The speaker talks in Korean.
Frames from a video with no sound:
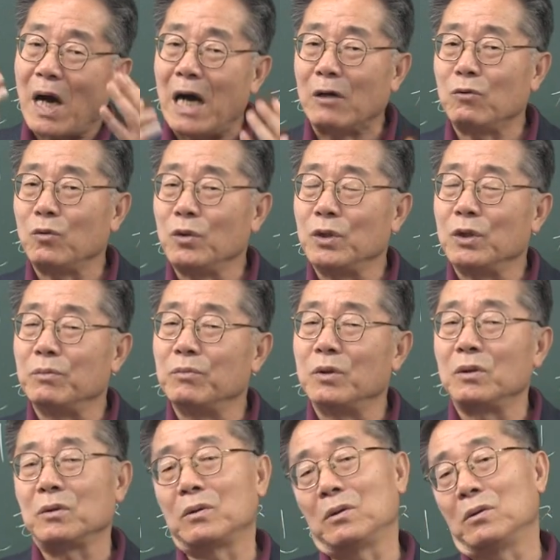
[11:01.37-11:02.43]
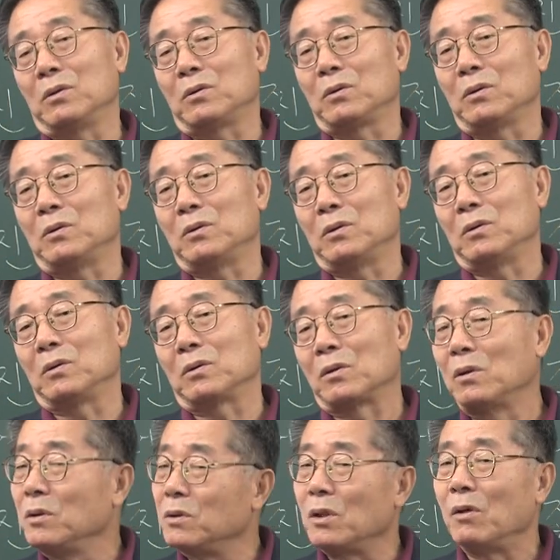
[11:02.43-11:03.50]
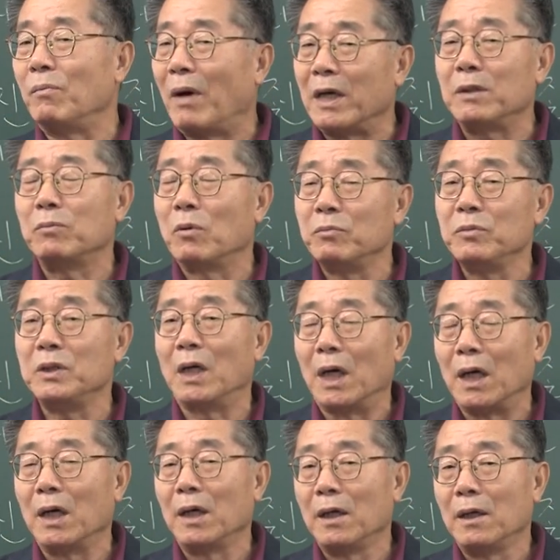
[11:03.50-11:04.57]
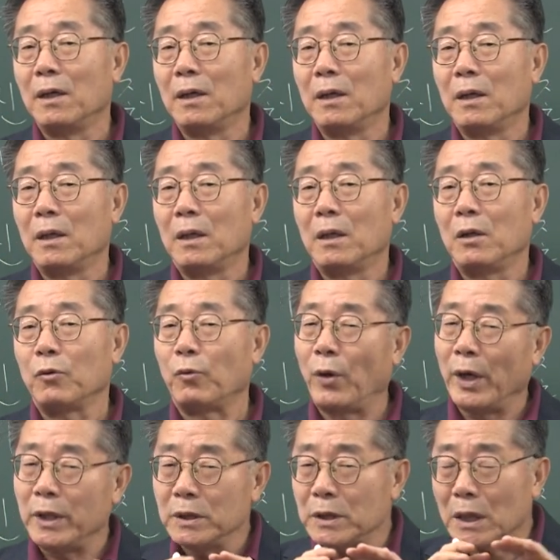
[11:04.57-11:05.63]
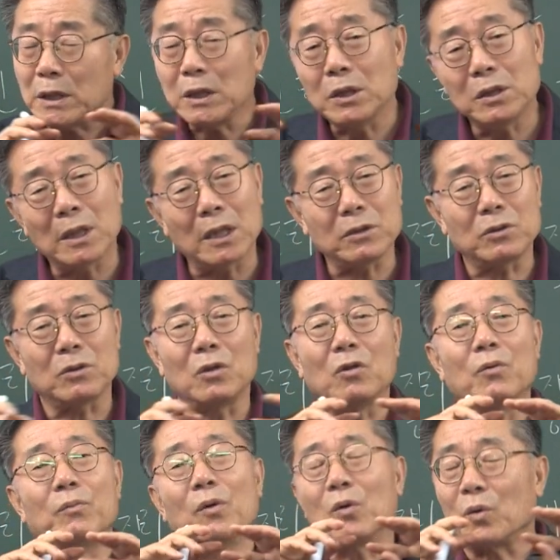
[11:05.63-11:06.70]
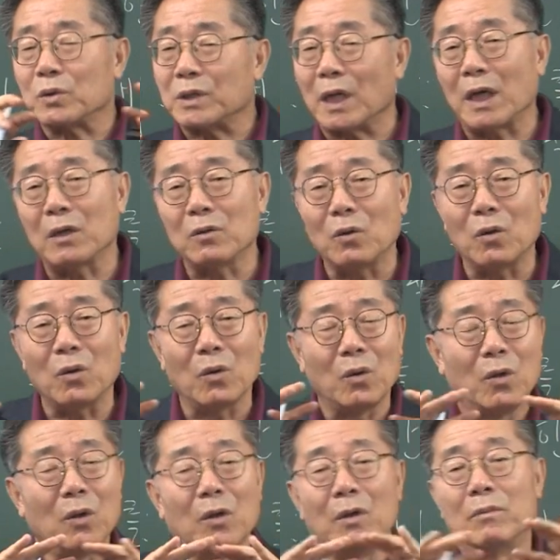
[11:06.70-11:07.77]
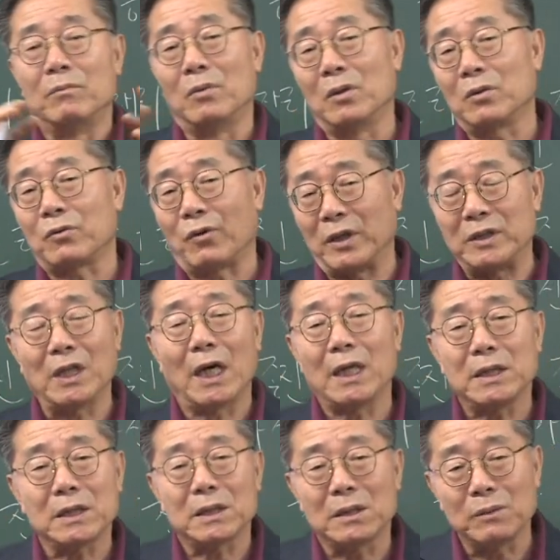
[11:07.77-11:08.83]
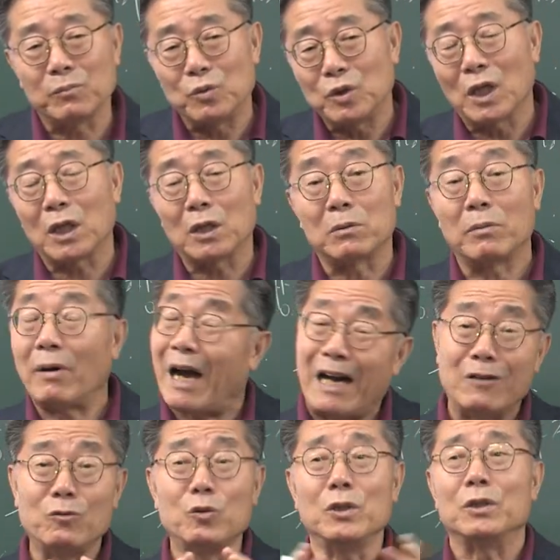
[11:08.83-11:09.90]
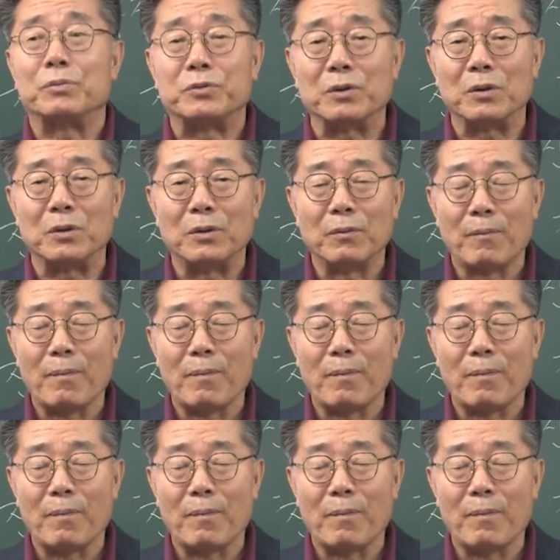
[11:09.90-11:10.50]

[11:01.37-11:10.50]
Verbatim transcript: 한국이 없는 그 어떤 글들을 많이 봅니다. 굉장히 현학적이고 뭐 고상하고 뭐 굉장한 그 문장에도 뭐 한국이 없어.